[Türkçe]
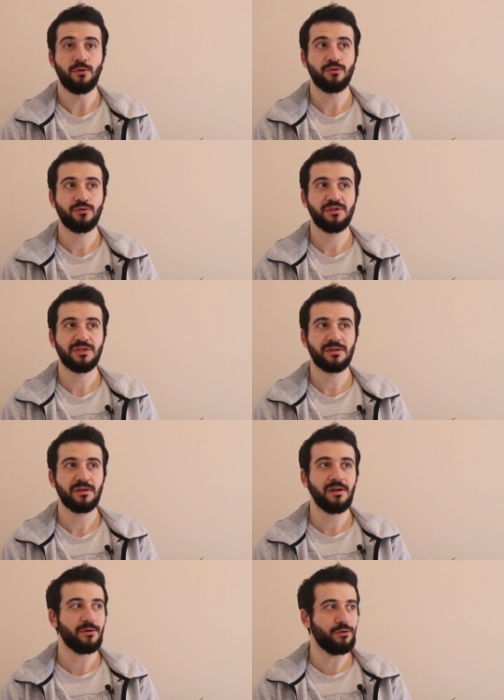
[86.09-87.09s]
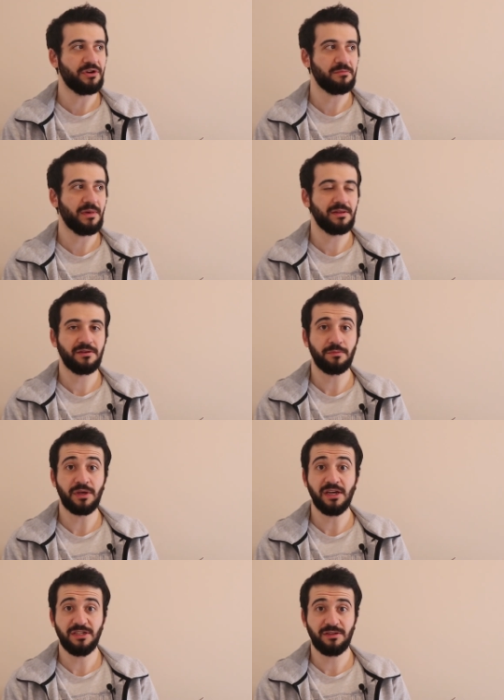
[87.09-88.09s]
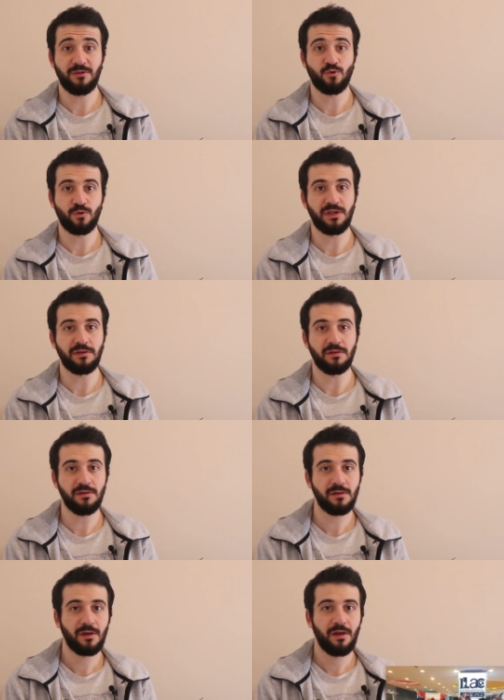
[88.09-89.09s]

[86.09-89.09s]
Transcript: Onun dışında öğretmenlerim gerçekten çok iyiydi.